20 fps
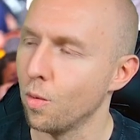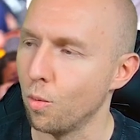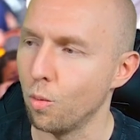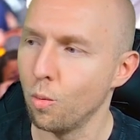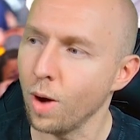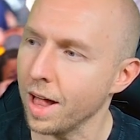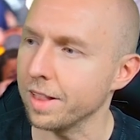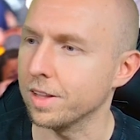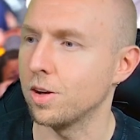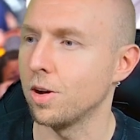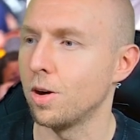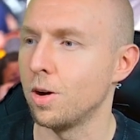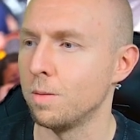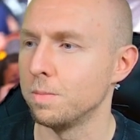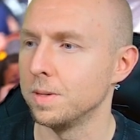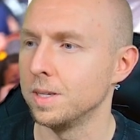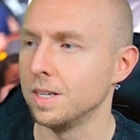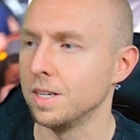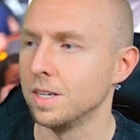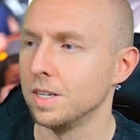
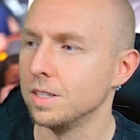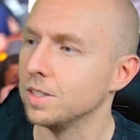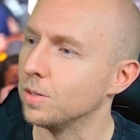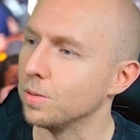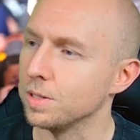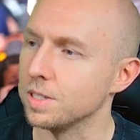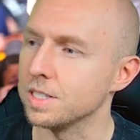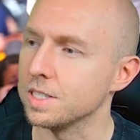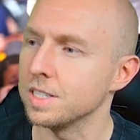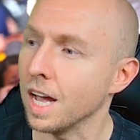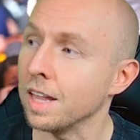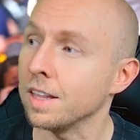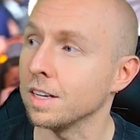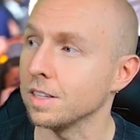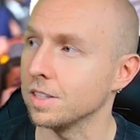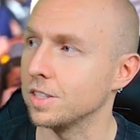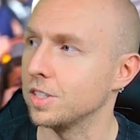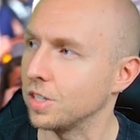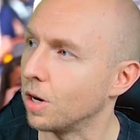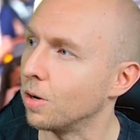welcome to San
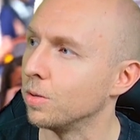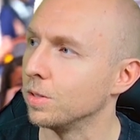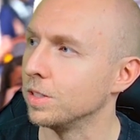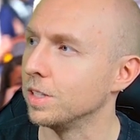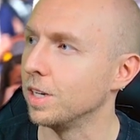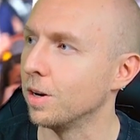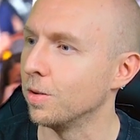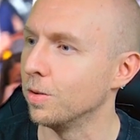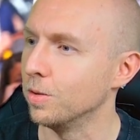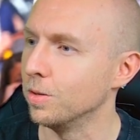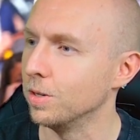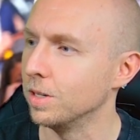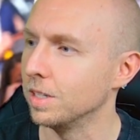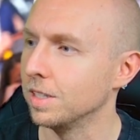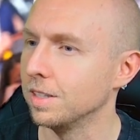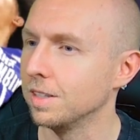Antonio.